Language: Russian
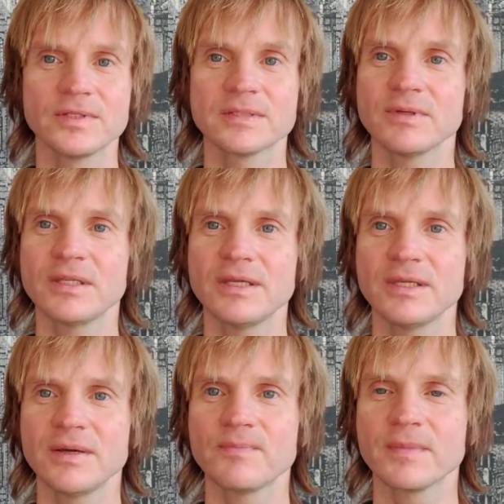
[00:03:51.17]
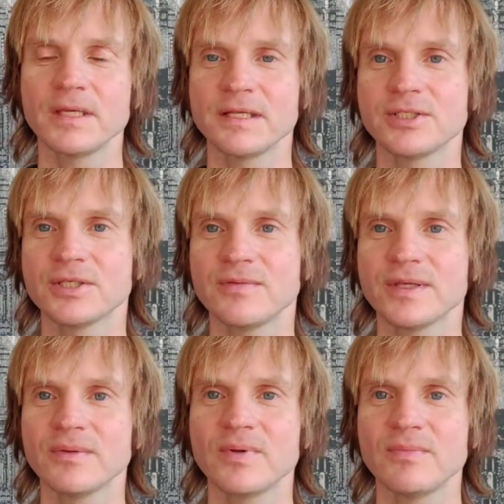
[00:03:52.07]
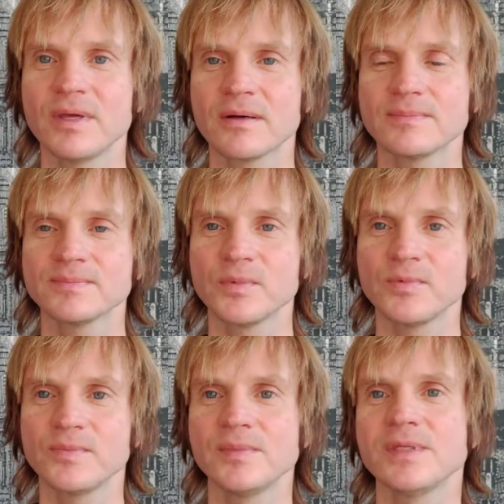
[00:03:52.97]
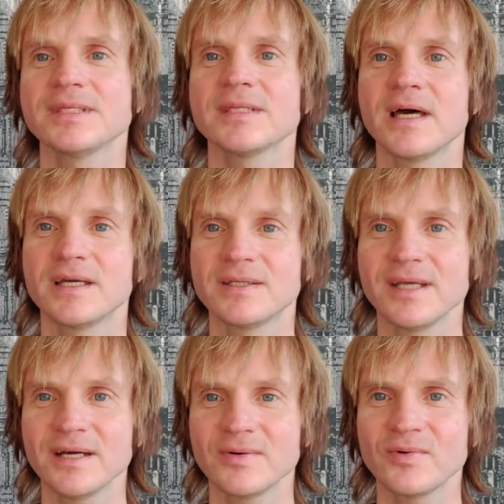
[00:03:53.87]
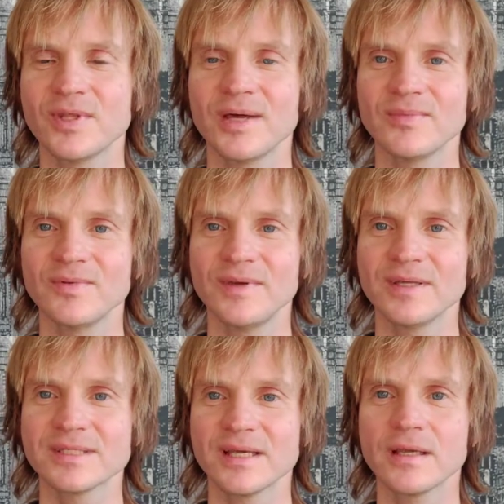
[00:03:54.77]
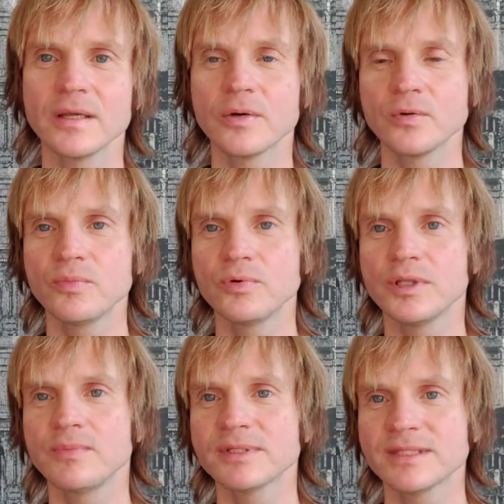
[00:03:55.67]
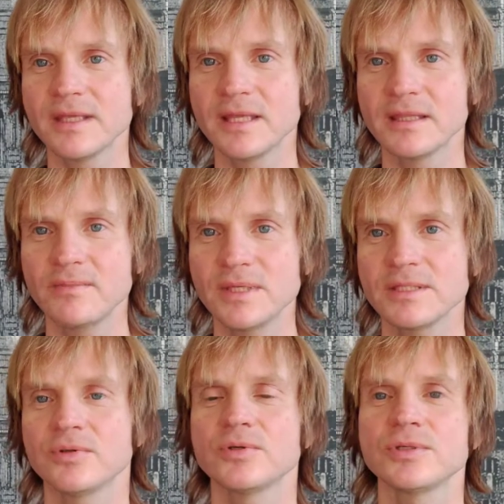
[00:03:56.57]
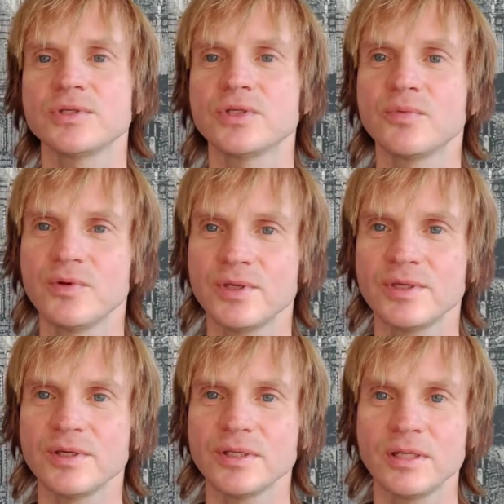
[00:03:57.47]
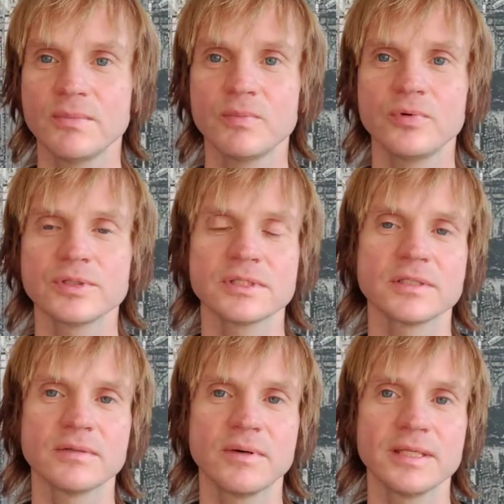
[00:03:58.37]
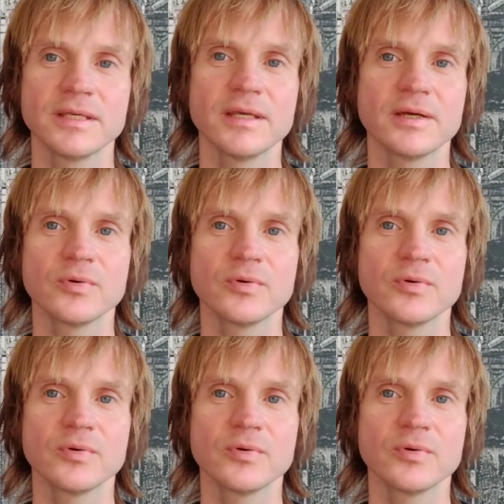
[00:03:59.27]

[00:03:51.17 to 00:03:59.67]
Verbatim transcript: Ведь смотрите, если человек, например, ну, не знает, да, куда ему двигаться, он будет либо стоять на месте, то есть ничего не делать, либо будет создавать